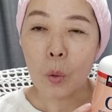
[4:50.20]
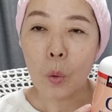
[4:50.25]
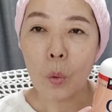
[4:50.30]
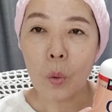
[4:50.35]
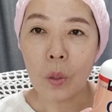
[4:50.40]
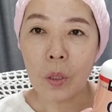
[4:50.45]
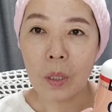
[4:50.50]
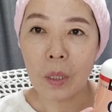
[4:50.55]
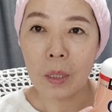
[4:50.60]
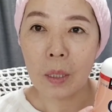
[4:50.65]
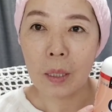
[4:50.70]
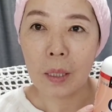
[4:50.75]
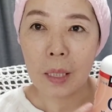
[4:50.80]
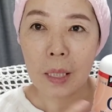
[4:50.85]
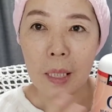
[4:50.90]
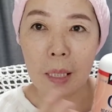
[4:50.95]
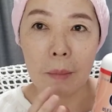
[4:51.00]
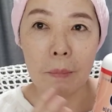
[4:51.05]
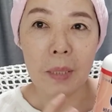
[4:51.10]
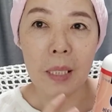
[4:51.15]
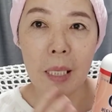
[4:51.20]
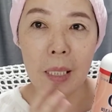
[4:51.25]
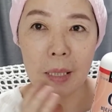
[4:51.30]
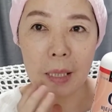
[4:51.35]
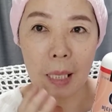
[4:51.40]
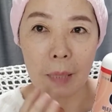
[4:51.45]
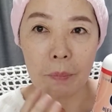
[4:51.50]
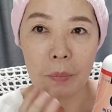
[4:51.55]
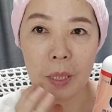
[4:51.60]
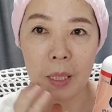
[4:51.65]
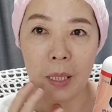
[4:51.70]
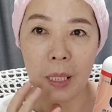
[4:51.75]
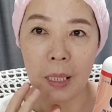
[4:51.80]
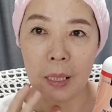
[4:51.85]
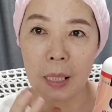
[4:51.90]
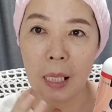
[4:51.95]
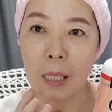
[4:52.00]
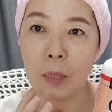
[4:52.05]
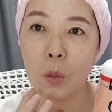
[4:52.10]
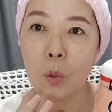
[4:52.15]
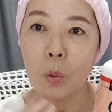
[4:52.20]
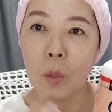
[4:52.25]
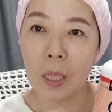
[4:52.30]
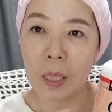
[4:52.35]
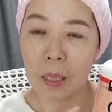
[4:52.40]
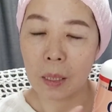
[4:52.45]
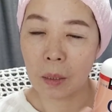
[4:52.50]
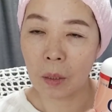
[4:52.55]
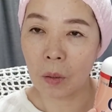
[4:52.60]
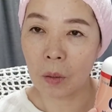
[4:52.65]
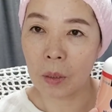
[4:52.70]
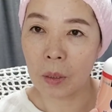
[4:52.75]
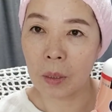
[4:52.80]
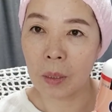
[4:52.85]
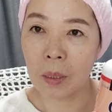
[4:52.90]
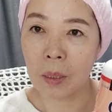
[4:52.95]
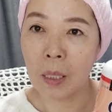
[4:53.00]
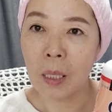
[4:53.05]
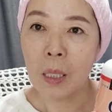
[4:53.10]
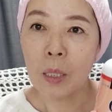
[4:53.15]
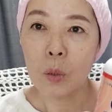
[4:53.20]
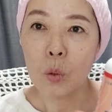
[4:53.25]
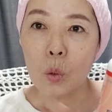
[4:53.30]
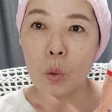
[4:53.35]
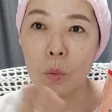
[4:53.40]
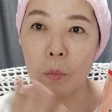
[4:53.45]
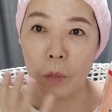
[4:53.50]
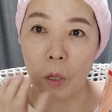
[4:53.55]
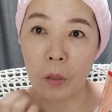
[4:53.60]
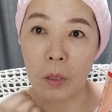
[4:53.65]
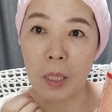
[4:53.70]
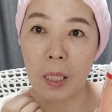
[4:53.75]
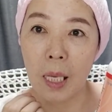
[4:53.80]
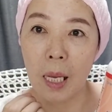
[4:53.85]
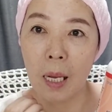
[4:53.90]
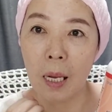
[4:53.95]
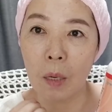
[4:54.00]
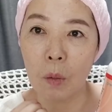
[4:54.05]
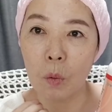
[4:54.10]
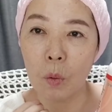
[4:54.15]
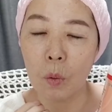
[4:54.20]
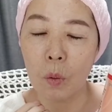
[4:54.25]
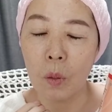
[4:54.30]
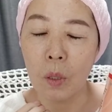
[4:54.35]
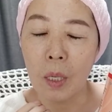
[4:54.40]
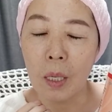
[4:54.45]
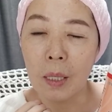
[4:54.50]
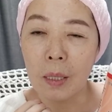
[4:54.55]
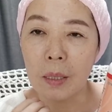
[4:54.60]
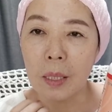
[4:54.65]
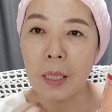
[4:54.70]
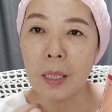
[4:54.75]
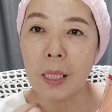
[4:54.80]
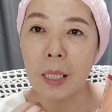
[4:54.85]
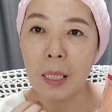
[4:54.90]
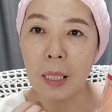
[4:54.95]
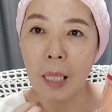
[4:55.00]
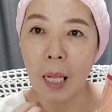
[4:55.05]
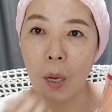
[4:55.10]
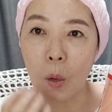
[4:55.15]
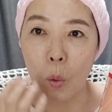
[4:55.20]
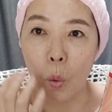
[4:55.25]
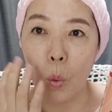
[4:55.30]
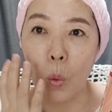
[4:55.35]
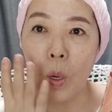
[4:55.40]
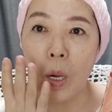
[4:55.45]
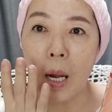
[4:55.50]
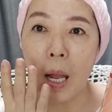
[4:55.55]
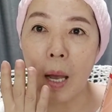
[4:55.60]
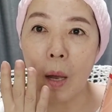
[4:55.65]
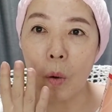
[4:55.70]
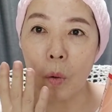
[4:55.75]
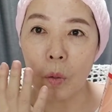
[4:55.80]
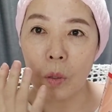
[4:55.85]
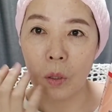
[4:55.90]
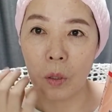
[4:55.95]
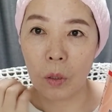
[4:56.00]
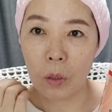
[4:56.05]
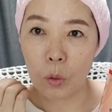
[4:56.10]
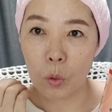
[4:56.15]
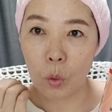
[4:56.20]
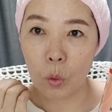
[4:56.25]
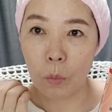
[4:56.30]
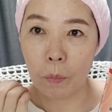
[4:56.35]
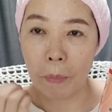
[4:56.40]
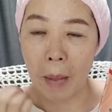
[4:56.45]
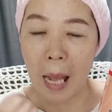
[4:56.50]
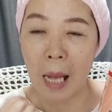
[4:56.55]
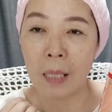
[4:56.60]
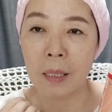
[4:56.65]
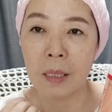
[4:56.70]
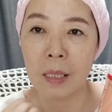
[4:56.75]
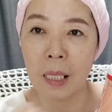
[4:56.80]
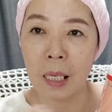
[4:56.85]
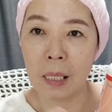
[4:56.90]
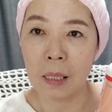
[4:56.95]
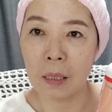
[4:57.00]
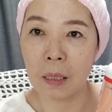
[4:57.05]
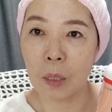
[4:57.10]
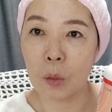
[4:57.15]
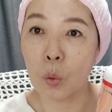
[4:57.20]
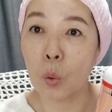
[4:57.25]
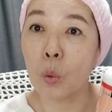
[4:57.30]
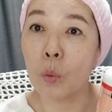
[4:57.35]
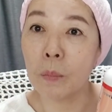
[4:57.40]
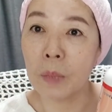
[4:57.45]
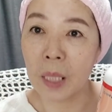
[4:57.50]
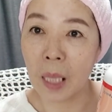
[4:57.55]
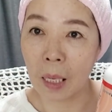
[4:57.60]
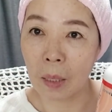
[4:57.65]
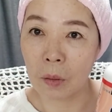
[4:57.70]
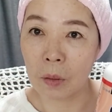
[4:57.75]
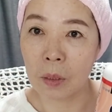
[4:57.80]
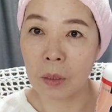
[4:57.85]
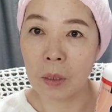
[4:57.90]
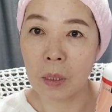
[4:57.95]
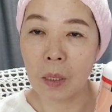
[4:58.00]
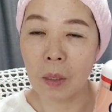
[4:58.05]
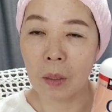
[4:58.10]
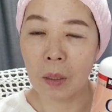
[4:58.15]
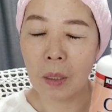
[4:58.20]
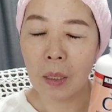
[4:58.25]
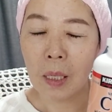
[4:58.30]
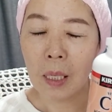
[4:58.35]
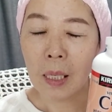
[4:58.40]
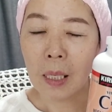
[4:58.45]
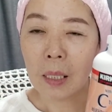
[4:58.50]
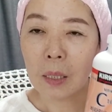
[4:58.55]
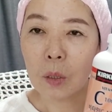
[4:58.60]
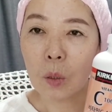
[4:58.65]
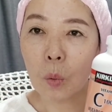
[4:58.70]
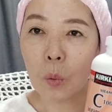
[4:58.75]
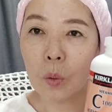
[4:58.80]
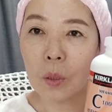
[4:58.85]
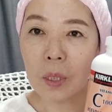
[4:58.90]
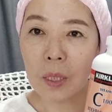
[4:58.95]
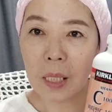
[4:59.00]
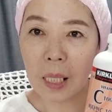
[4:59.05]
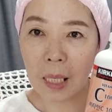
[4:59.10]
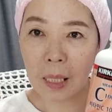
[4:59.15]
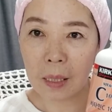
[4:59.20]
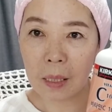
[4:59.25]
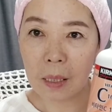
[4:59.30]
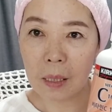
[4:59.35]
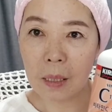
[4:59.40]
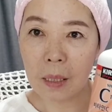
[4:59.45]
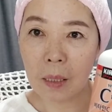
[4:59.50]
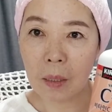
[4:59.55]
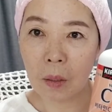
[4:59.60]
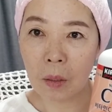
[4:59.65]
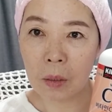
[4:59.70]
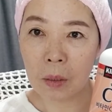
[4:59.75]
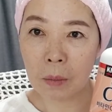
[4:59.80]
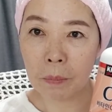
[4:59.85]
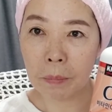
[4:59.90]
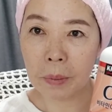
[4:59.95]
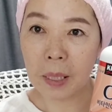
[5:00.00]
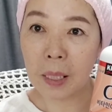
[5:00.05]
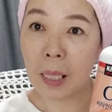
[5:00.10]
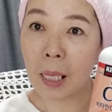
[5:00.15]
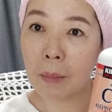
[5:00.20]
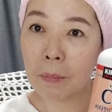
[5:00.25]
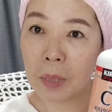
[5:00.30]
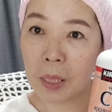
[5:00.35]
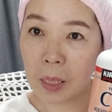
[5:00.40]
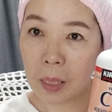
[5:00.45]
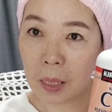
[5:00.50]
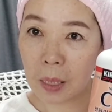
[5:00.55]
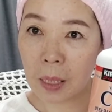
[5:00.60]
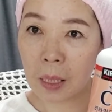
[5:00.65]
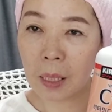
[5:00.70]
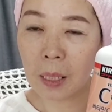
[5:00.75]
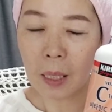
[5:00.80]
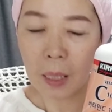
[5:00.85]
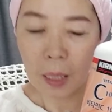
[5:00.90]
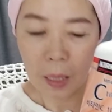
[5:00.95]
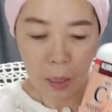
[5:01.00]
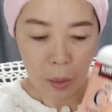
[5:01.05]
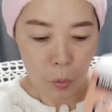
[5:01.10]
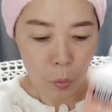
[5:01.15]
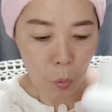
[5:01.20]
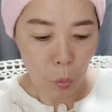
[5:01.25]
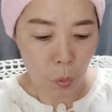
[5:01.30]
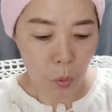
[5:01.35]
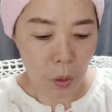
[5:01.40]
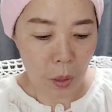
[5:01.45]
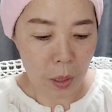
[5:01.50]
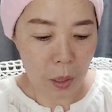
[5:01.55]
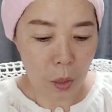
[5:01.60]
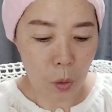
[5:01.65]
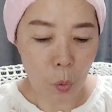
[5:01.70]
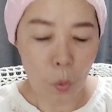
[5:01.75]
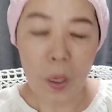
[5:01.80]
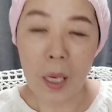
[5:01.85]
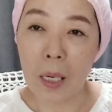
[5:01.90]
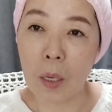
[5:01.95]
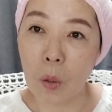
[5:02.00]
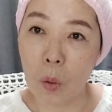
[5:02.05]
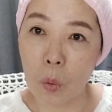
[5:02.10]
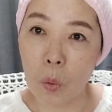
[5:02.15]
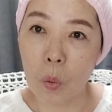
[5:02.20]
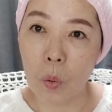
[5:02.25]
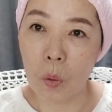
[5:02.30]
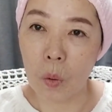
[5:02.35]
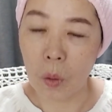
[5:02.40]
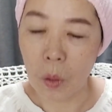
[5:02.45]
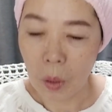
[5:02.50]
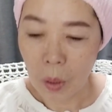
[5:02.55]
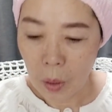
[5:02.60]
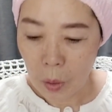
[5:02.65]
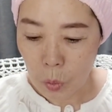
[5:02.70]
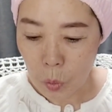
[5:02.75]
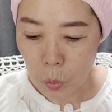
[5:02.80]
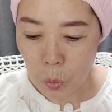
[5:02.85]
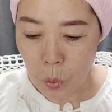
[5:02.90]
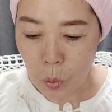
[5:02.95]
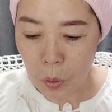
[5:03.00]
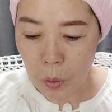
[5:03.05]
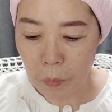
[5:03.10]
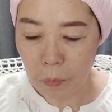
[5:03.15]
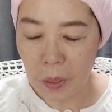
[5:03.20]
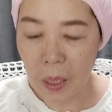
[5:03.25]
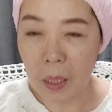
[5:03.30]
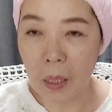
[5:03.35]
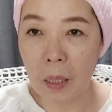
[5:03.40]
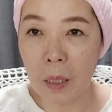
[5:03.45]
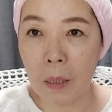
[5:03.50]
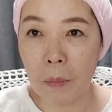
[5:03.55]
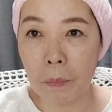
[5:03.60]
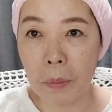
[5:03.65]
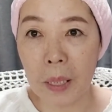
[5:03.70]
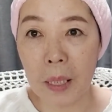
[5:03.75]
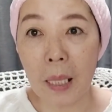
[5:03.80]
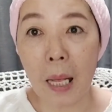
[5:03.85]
요거를 기미나 잡티나 색소 같은 거를 조금 옅게 하고 특히나 올라오는 걸 조금 방지하는 데 도움이 되거든요. 그래서 오늘 제가 쓰는 거는 비타민C 요거를 이용할 거고, 소소님들은